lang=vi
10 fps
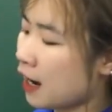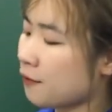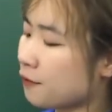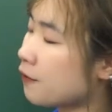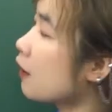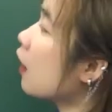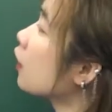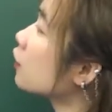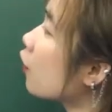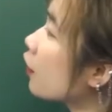up
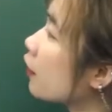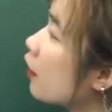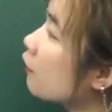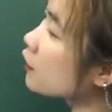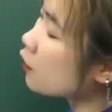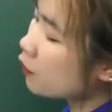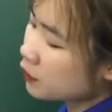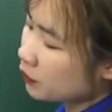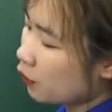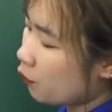rồi, vừa rồi là
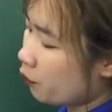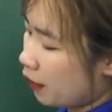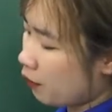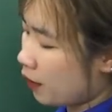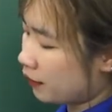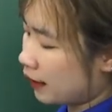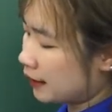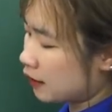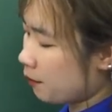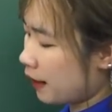chúng ta cùng nhau hoàn
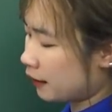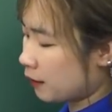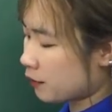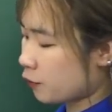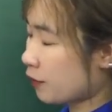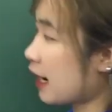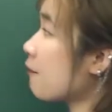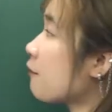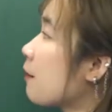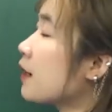thành xong bài tập số
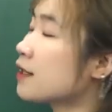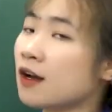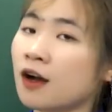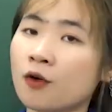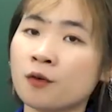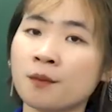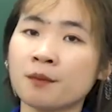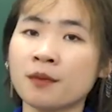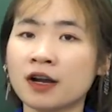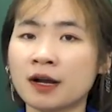5 và bây giờ cô
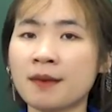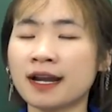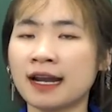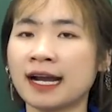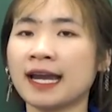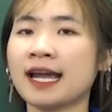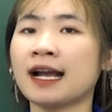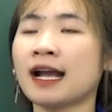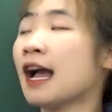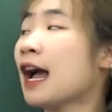mời các bạn lắng
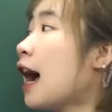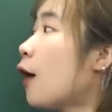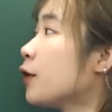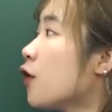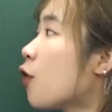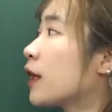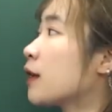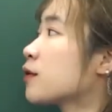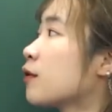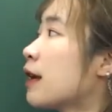nghe audio bài
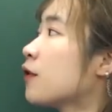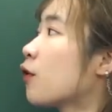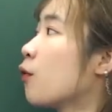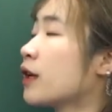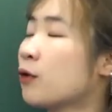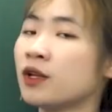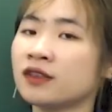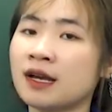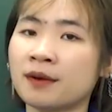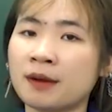tập số 5 và cùng nhau luyện
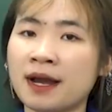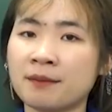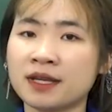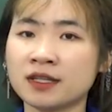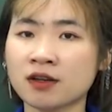tập các bài mini